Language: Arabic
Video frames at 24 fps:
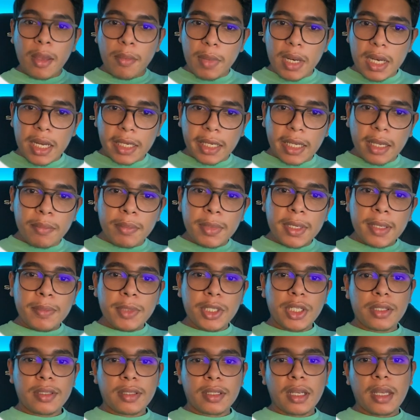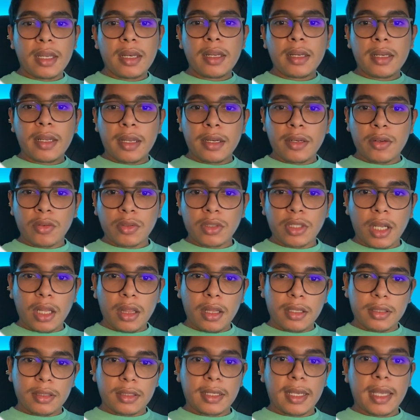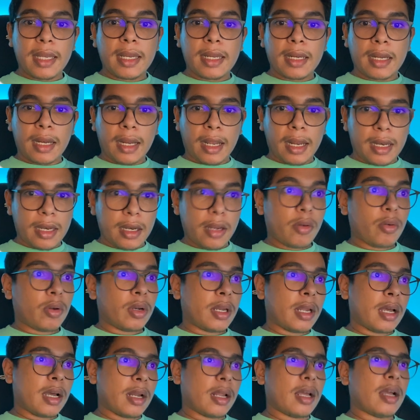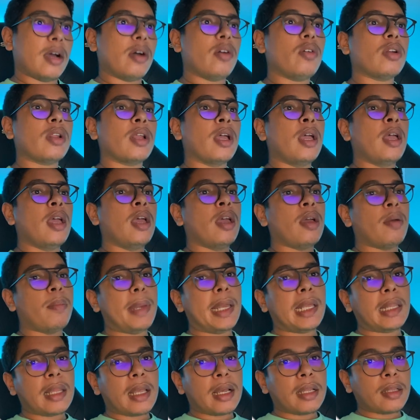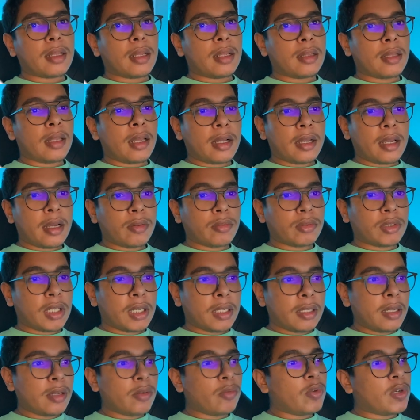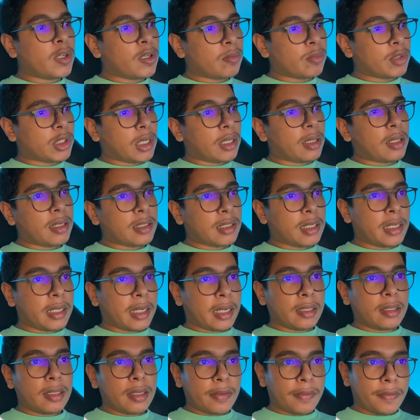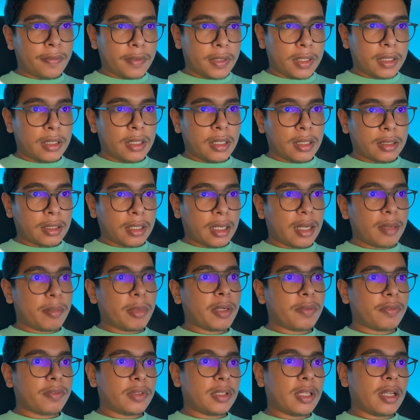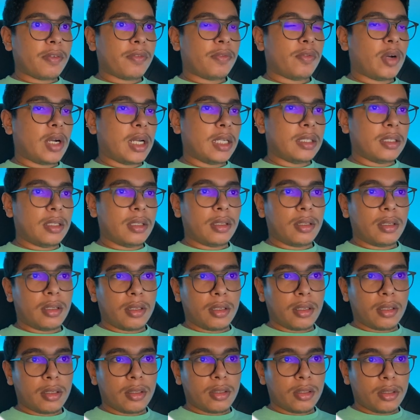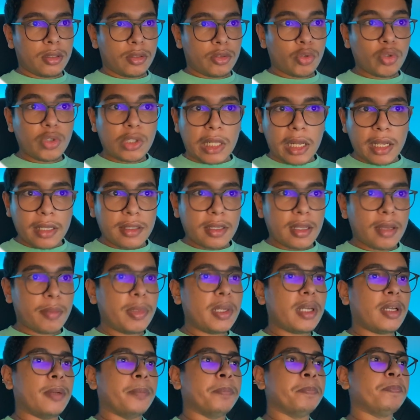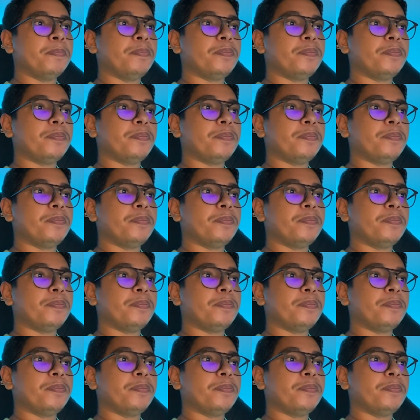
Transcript: ملي كيهمنا ماشي سكيلي لانه ان شاء الله سكيلي انا نخليوه نهار اخر مي هاد الاكونت هذا نوريكم ان شاء الله شحال يقدر يدير تقريبا في ظرف واحد جوج الاسابيع